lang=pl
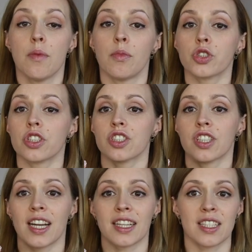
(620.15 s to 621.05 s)
Może też
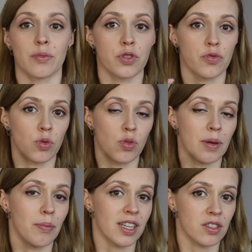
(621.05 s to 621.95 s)
ta reakcja być w
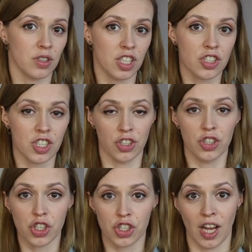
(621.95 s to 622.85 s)
ogóle jeszcze
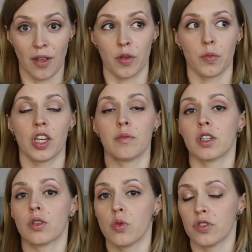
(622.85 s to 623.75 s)
niższa, no bo
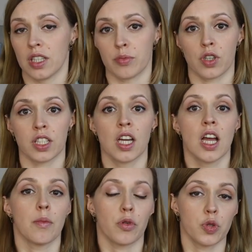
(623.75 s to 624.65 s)
jemy głównie na przykład
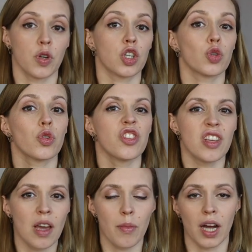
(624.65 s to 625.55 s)
posiłek, który
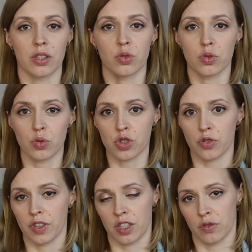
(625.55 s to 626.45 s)
nie ma
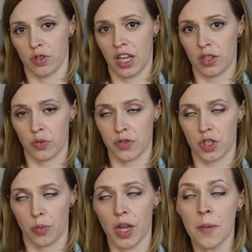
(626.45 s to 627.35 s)
dużo węglowodanów w
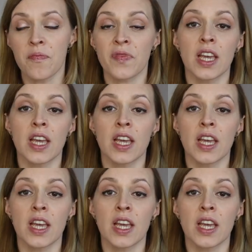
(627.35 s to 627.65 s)
sobie.